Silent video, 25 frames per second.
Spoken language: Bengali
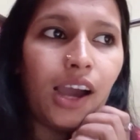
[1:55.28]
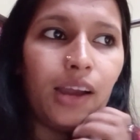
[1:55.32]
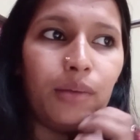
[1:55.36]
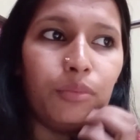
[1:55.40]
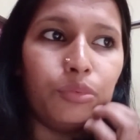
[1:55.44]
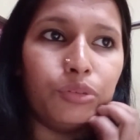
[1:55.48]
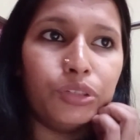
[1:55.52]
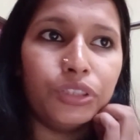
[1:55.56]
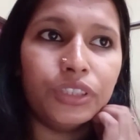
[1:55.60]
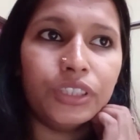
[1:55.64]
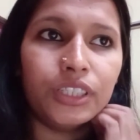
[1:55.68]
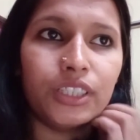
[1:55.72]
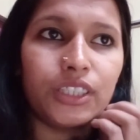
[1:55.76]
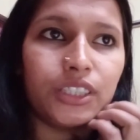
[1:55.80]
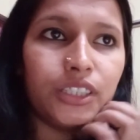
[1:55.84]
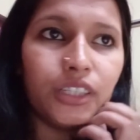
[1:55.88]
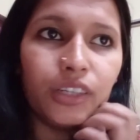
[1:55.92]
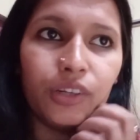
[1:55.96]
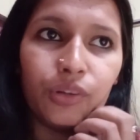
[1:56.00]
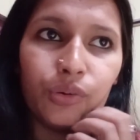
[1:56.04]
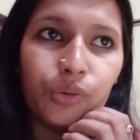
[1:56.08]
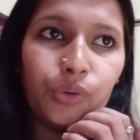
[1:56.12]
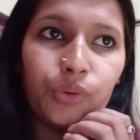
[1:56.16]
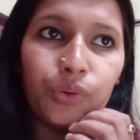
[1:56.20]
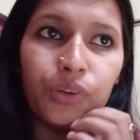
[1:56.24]
আর
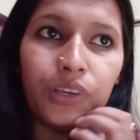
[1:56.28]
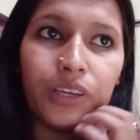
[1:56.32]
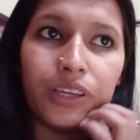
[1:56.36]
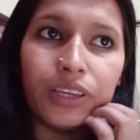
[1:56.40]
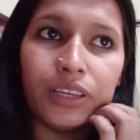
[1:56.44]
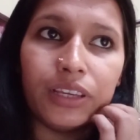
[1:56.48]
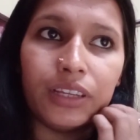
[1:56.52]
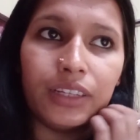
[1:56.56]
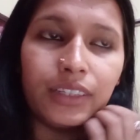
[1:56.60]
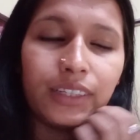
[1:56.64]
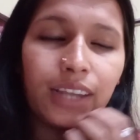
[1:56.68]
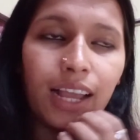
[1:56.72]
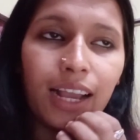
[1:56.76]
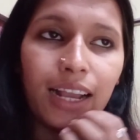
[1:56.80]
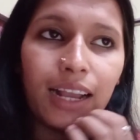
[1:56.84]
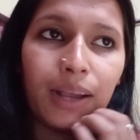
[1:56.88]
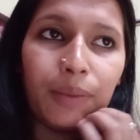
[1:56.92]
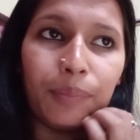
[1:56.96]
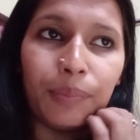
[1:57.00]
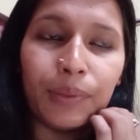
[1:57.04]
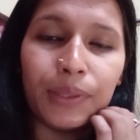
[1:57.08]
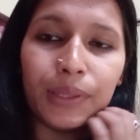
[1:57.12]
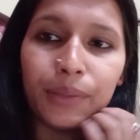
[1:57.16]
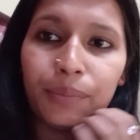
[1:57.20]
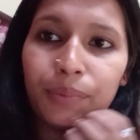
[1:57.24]
মনিটাইজেশন হয়ে
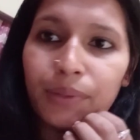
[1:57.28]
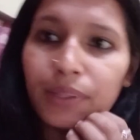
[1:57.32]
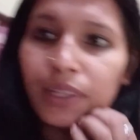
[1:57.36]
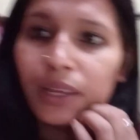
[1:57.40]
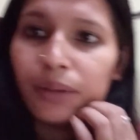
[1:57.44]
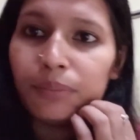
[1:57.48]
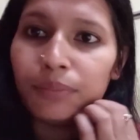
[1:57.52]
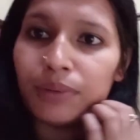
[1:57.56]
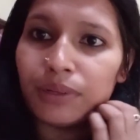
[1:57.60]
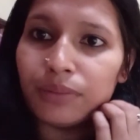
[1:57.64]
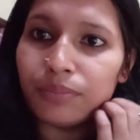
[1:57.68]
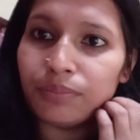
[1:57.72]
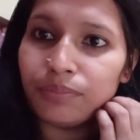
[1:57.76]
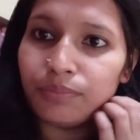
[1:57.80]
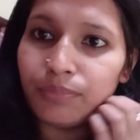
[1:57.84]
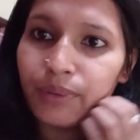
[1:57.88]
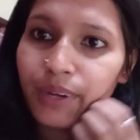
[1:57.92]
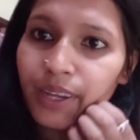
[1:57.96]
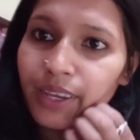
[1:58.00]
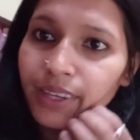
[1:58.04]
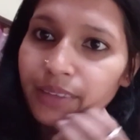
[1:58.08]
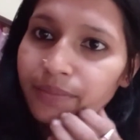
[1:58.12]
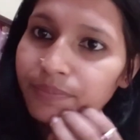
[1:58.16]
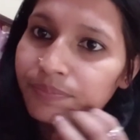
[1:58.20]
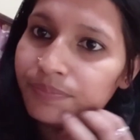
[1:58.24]
টাকা পেতে পেতে আমার
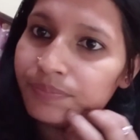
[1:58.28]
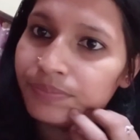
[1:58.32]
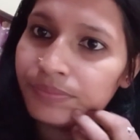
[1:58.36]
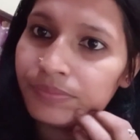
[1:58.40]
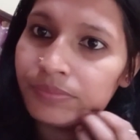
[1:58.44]
প্রায়